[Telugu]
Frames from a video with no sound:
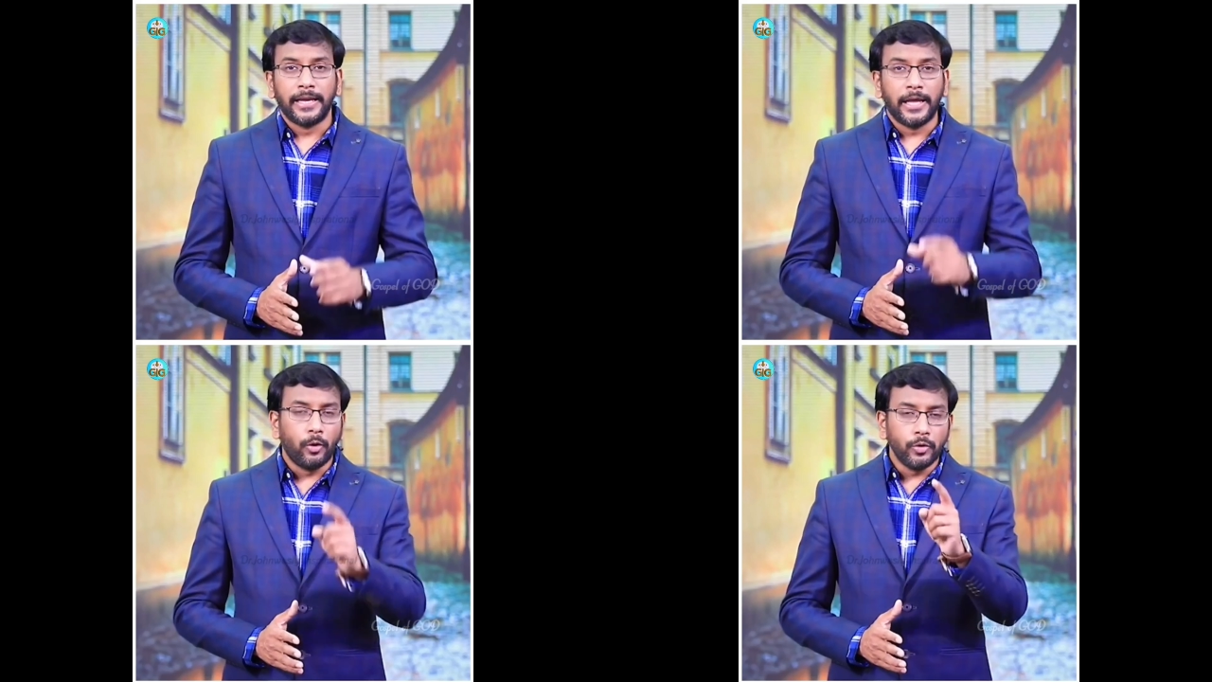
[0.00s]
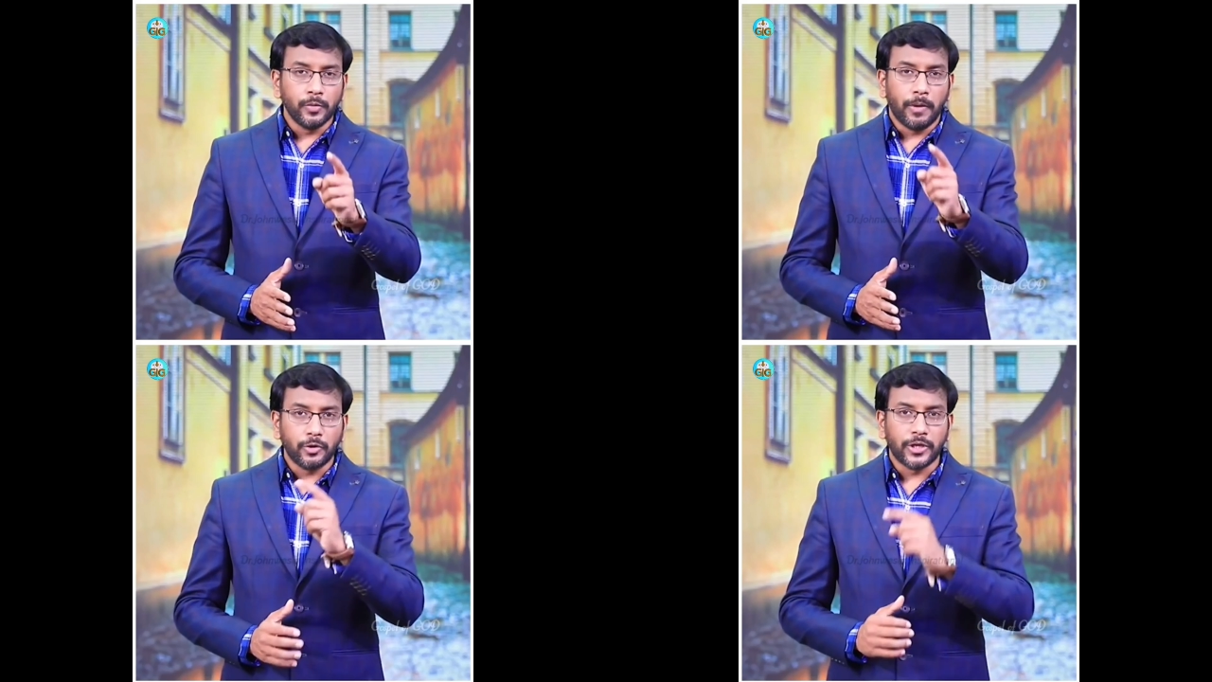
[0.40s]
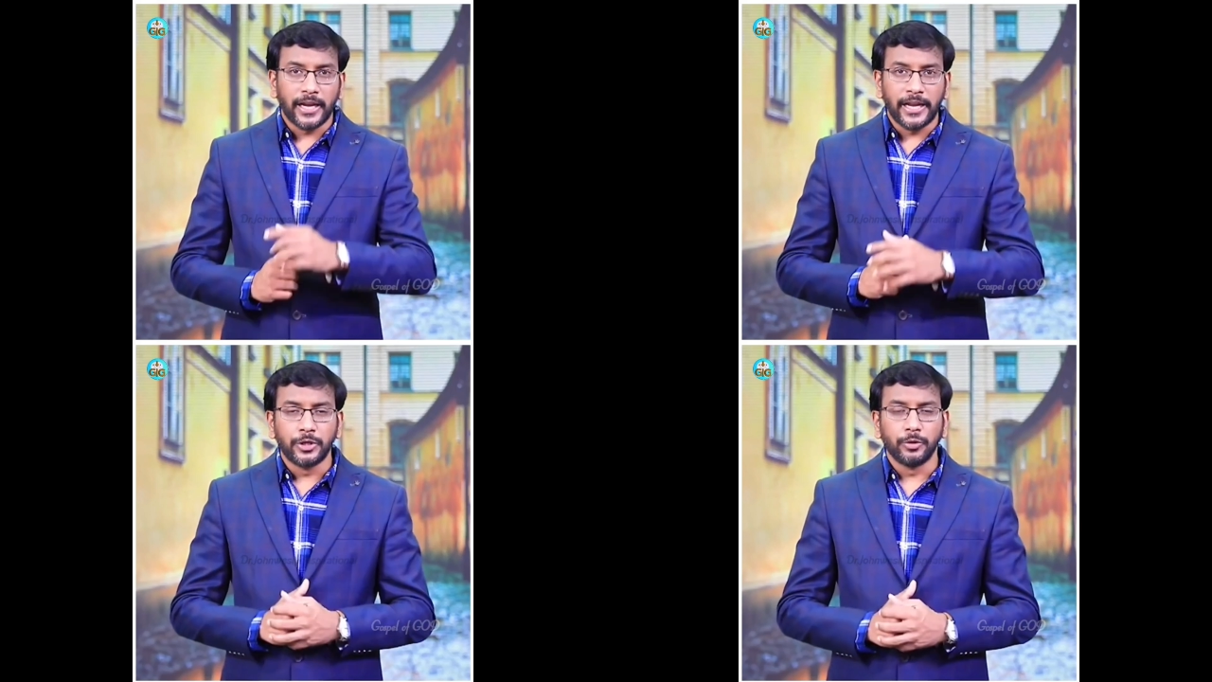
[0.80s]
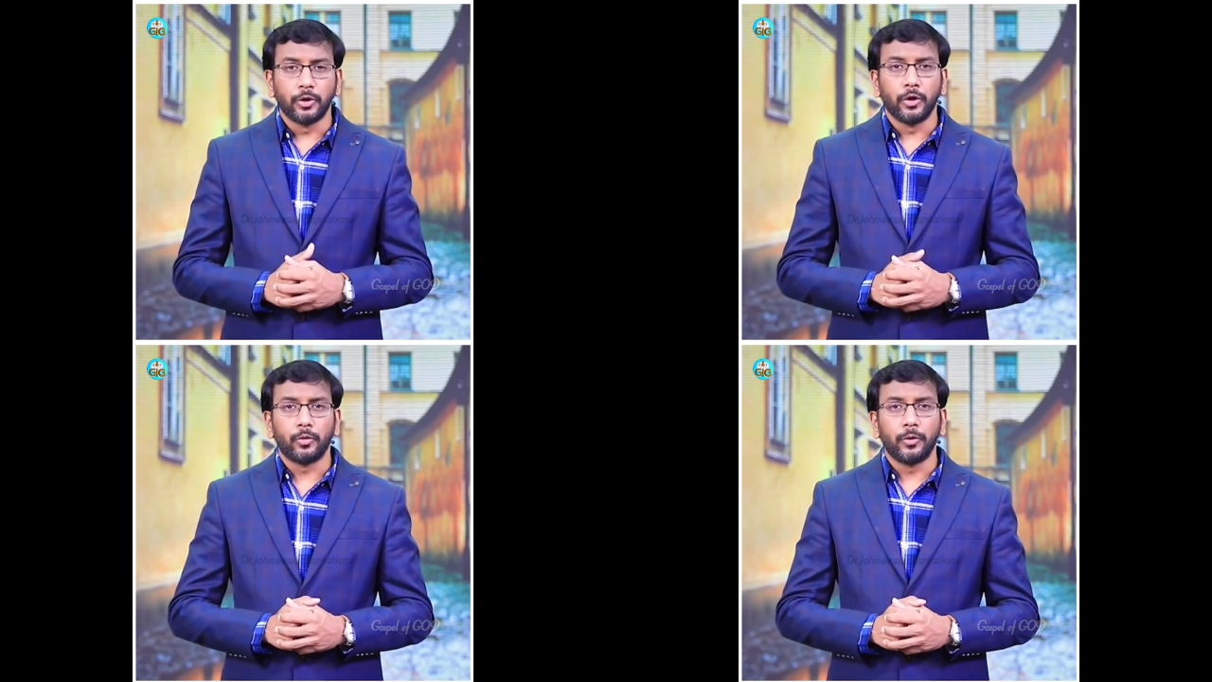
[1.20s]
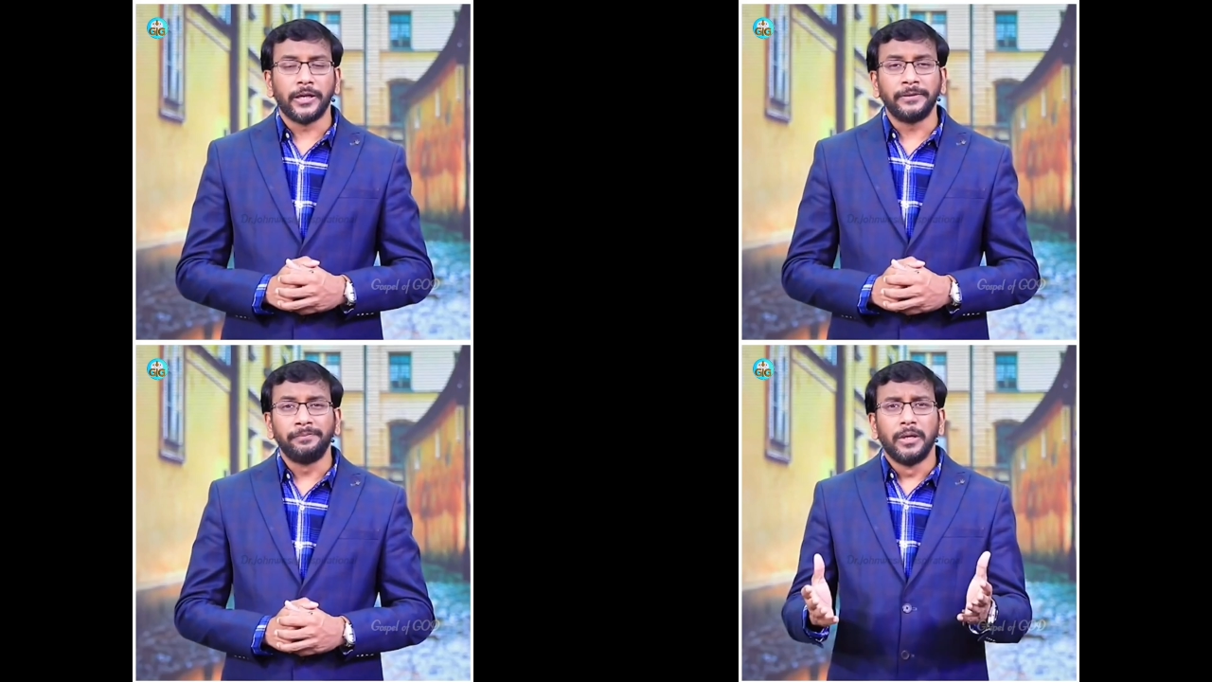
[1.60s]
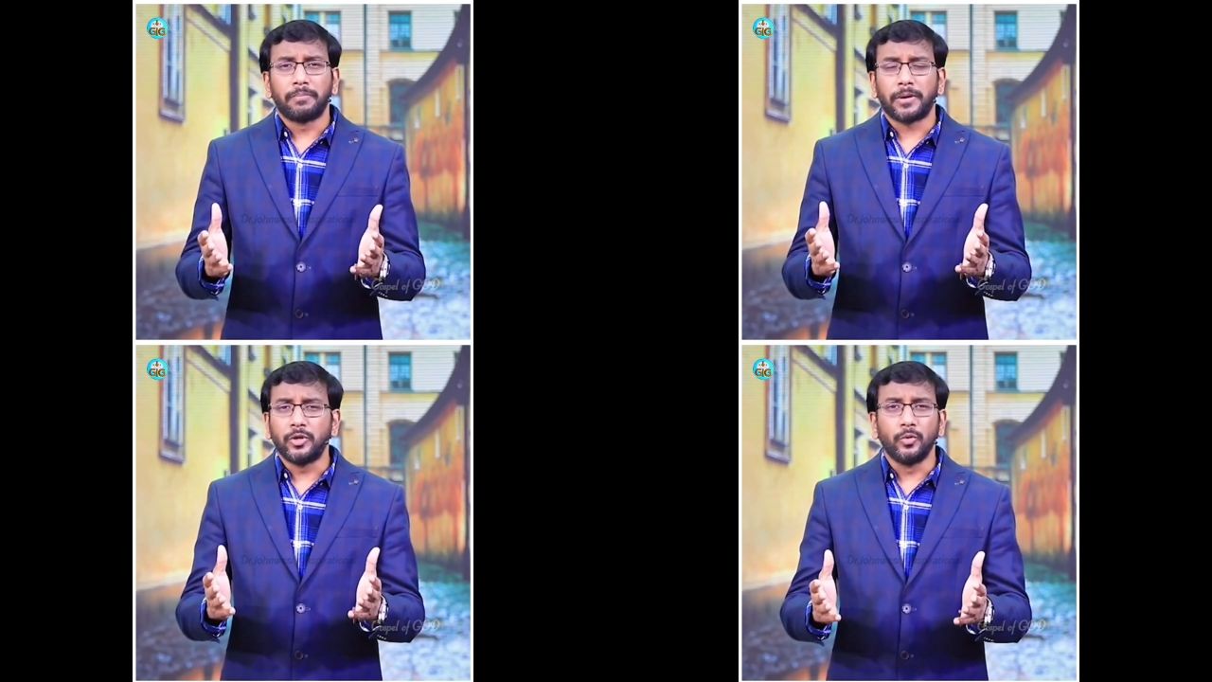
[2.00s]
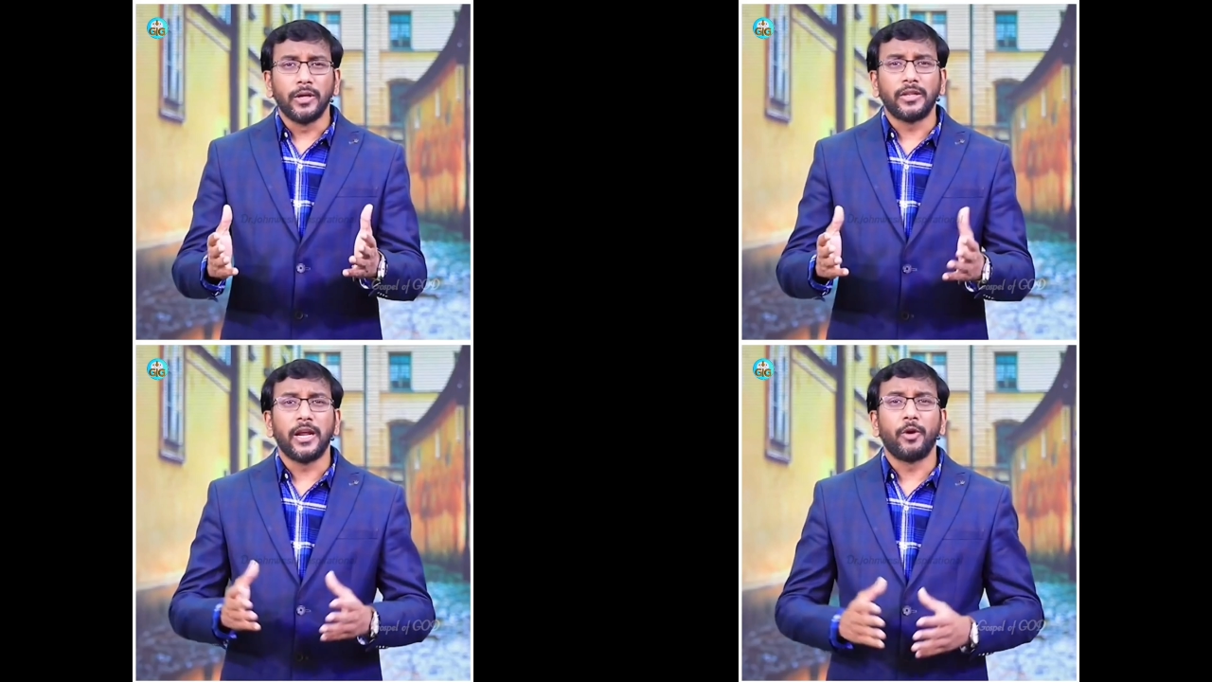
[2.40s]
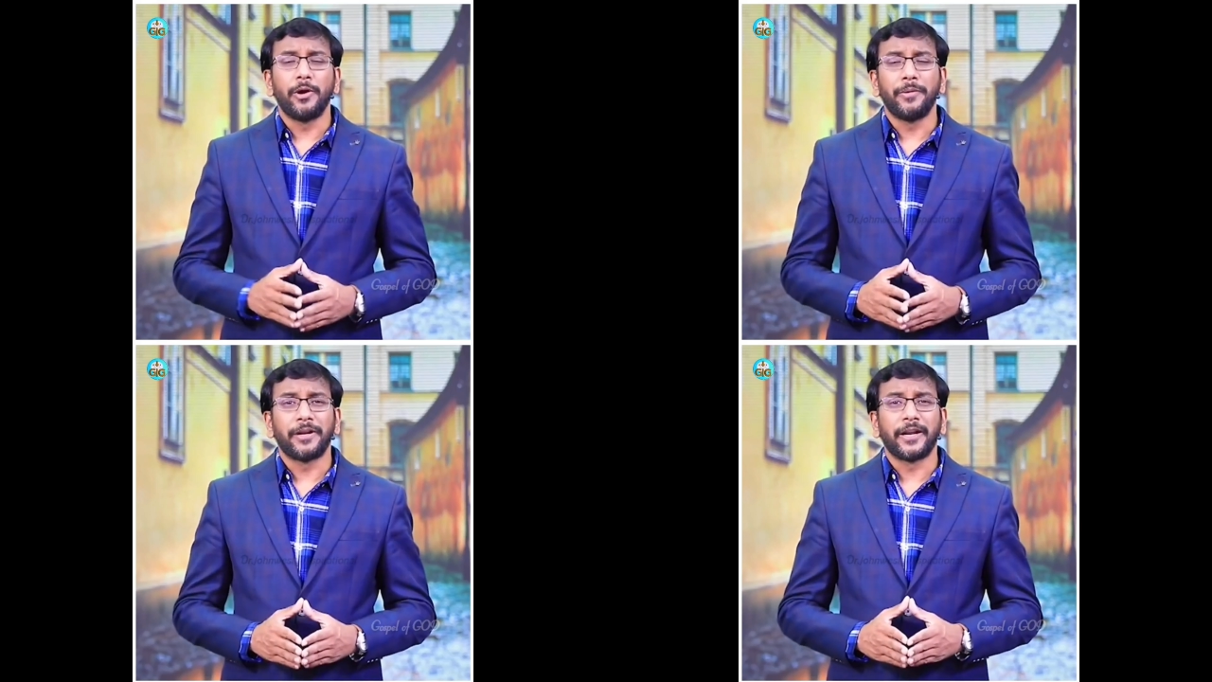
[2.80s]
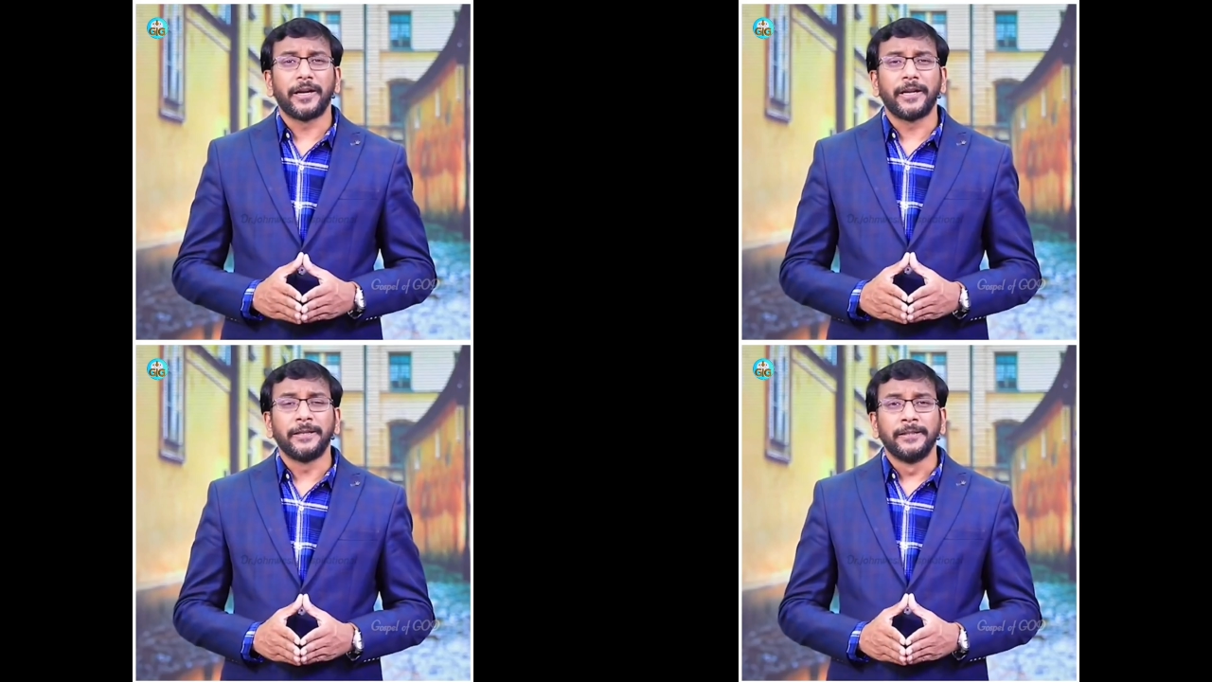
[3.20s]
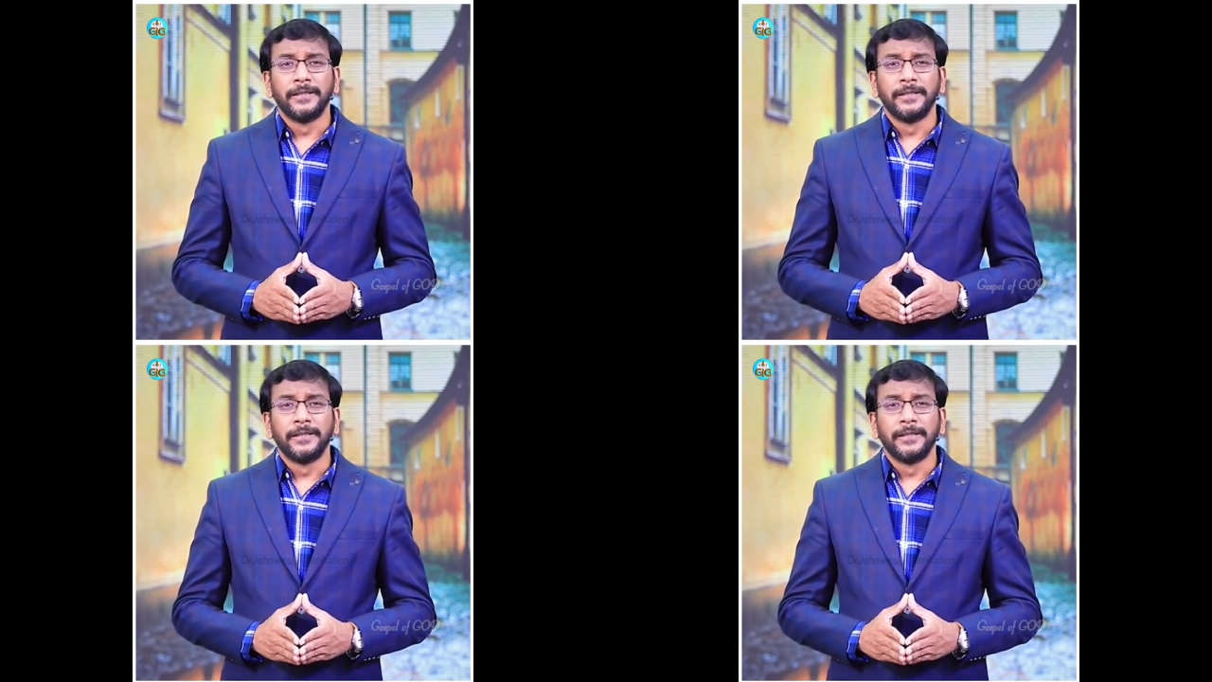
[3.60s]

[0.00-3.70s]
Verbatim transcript: ఈరోజు బహుశా నీ జీవితంలో కూడా ప్రతికూలతలు ఎక్కువైపోయినాయండి